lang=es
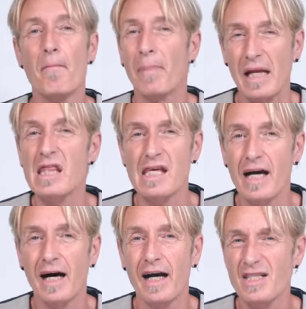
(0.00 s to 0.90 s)

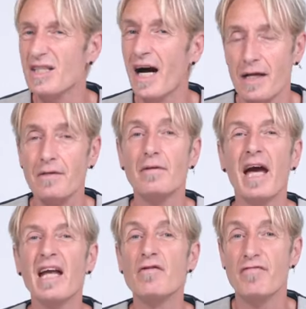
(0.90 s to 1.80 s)
parecía estar
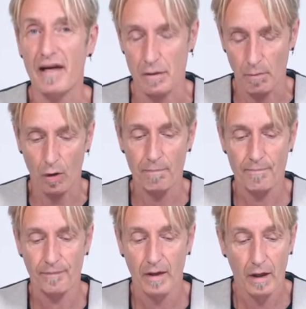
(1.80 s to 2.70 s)
enfermo.
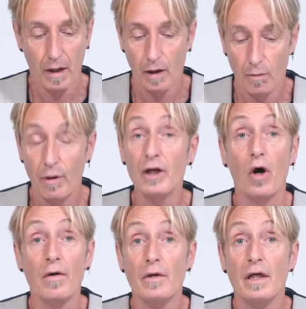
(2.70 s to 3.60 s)

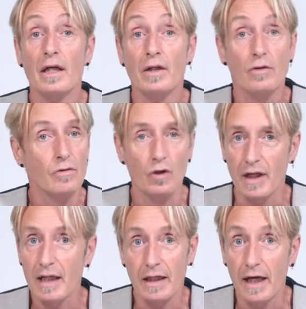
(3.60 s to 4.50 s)
Bueno,
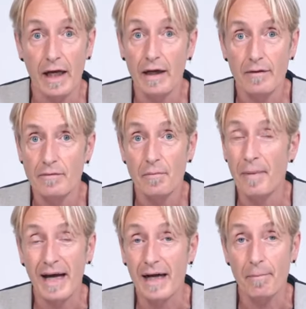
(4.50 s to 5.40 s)
total que
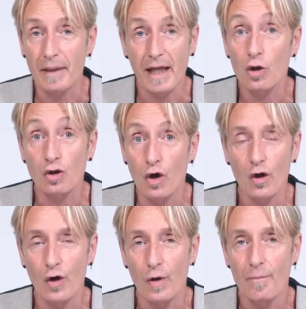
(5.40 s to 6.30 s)
me ha cambiado
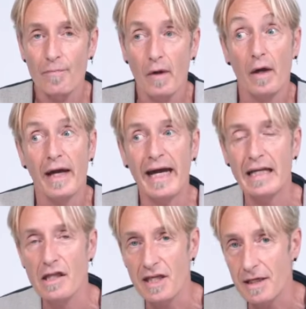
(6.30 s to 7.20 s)
todo.
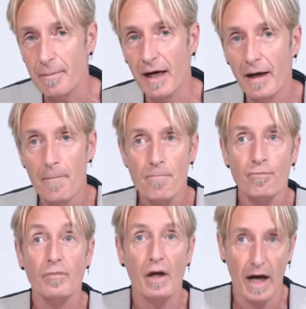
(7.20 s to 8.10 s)
Encima
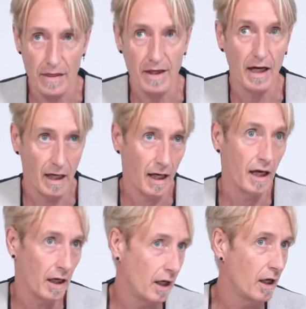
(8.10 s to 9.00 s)

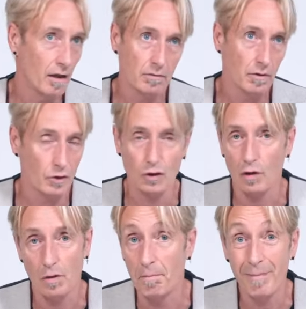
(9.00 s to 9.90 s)
hace uh,
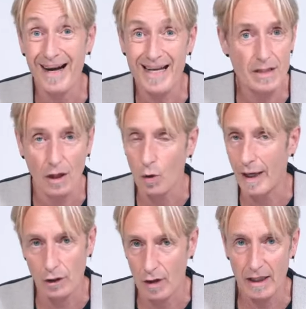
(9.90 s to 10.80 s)
yo, más de
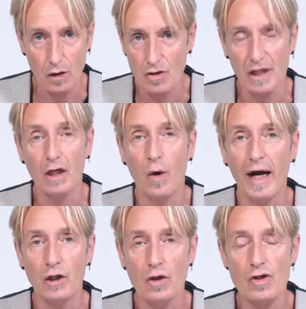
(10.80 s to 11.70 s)
cuatro años, cinco
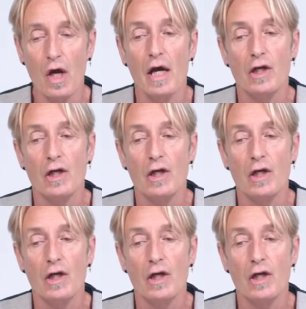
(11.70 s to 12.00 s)
años,